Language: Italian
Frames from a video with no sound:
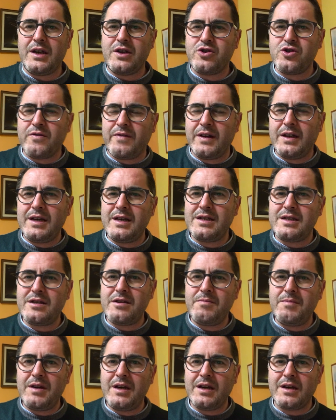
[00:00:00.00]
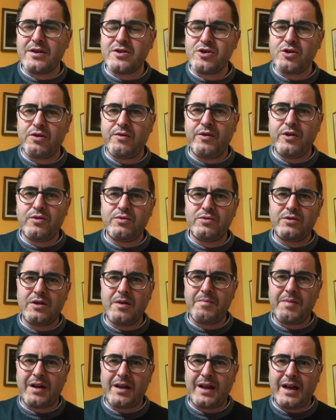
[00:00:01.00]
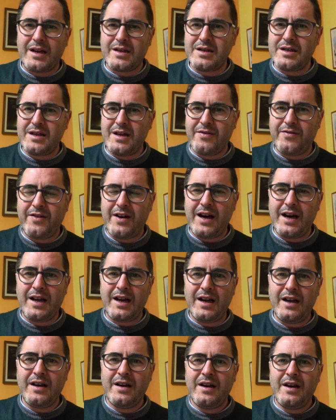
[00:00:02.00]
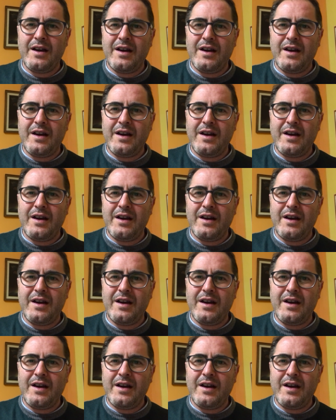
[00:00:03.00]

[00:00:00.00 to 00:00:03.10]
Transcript: giovanissimi che sono venuti per darsi da fare,